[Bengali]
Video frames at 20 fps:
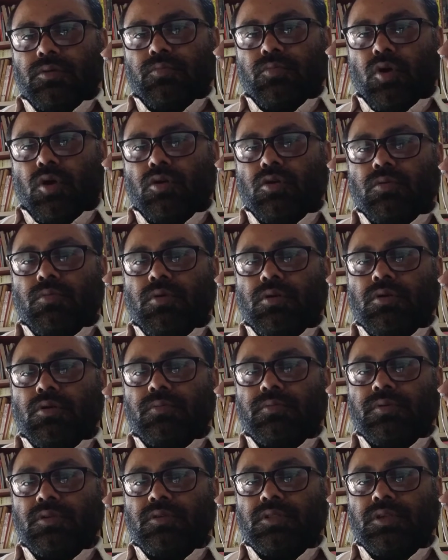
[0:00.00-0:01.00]
বঙ্গভঙ্গ
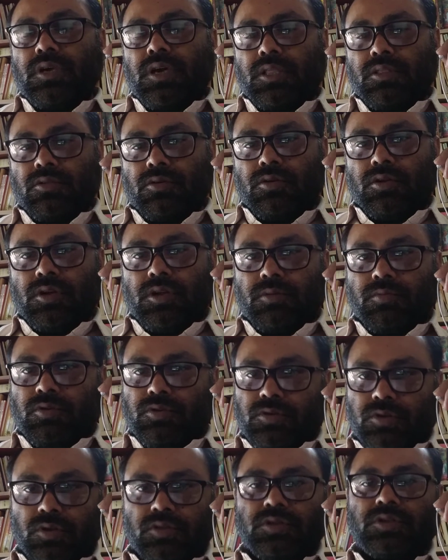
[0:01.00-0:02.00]
বিরোধী আন্দোলন এবং
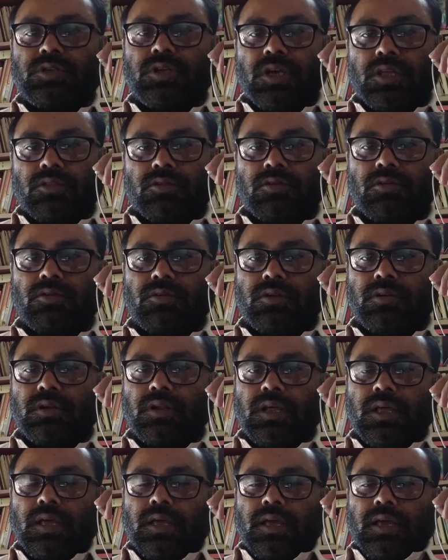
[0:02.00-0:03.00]
স্বদেশী আন্দোলন
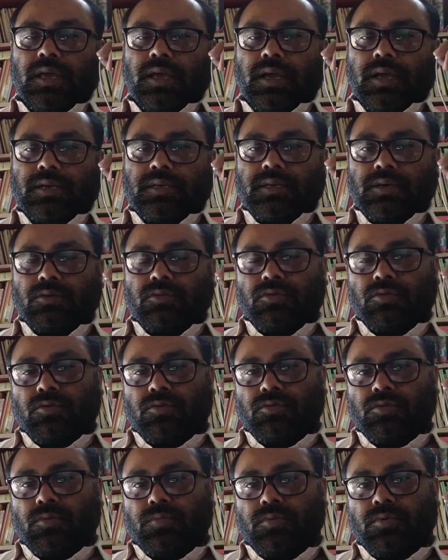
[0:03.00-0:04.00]
একটা
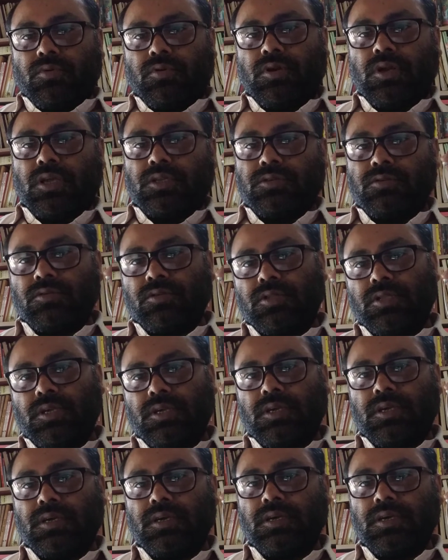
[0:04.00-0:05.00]
গুরুত্বপূর্ণ
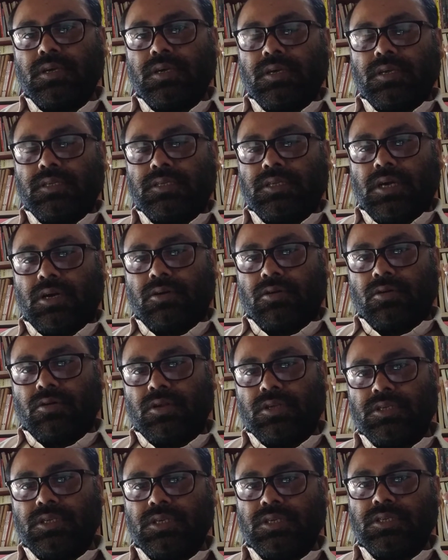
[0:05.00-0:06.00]
রাজনৈতিক
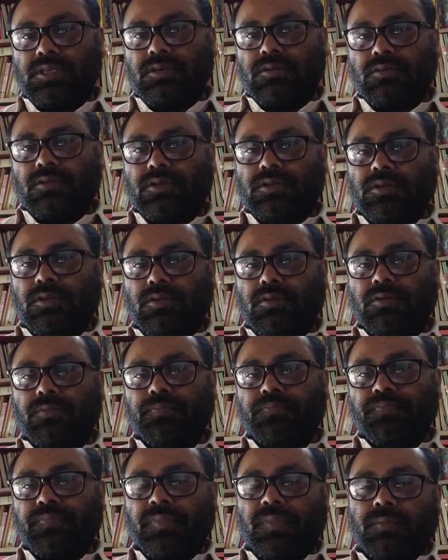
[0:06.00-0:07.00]
জাগরণের সৃষ্টি করেছিল
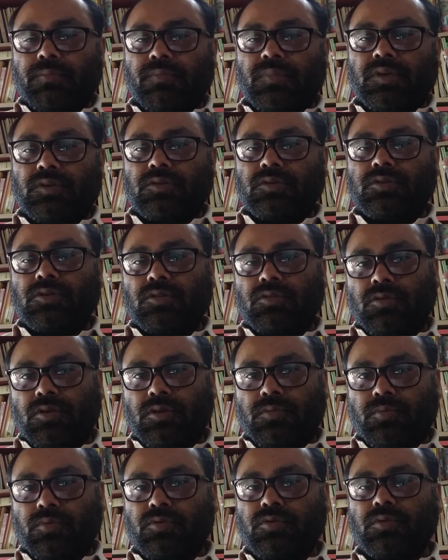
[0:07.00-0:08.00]
বিংশ
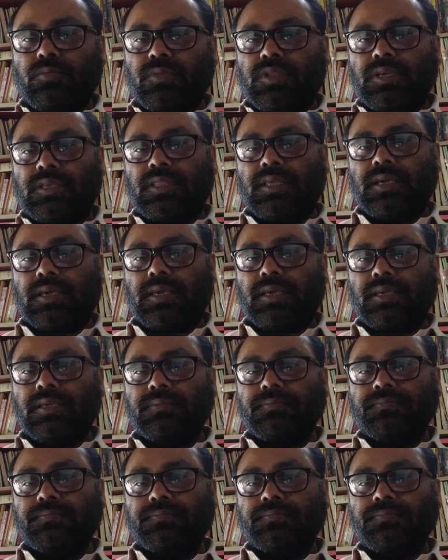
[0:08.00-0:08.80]
শতকের প্রথম দিক থেকেই